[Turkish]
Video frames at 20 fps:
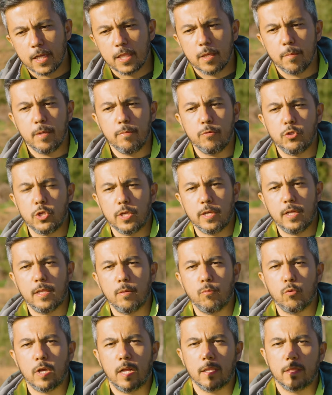kademeli bir
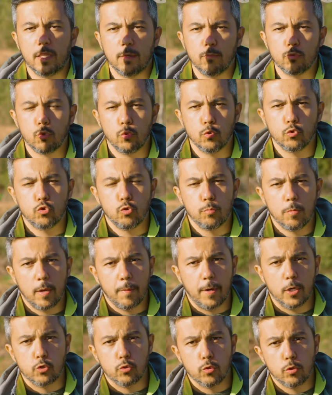şekilde bu katlarımızı oluşturmaya
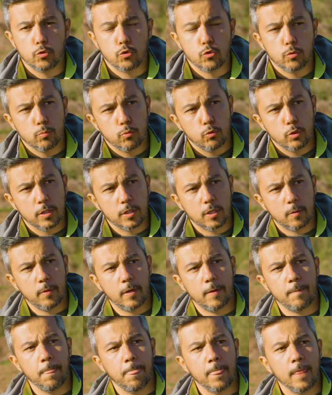başlıyoruz. Burada
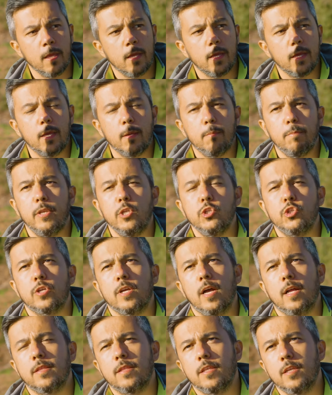tabii e, birinci
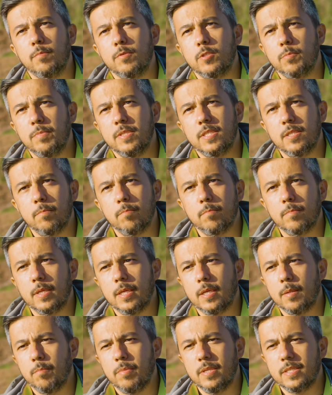katlarımız bizim
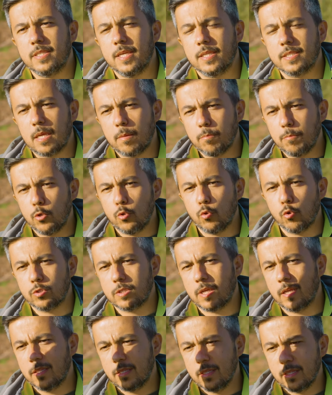
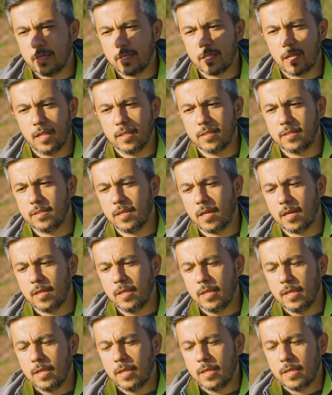1.80-1.90'ların e, altına
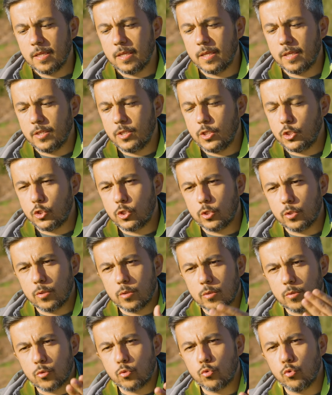e, hiç
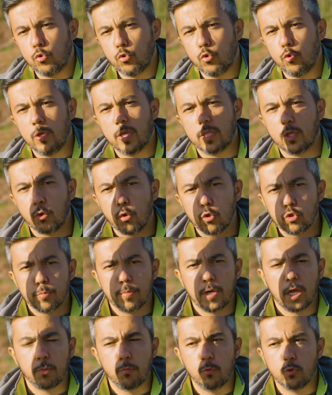sürgün ya da göz
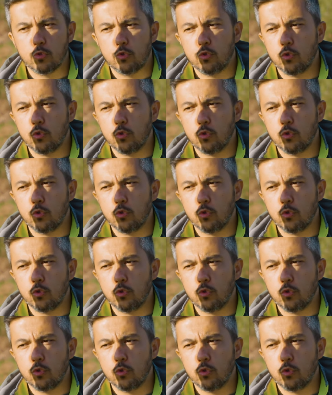bırakmıyoruz.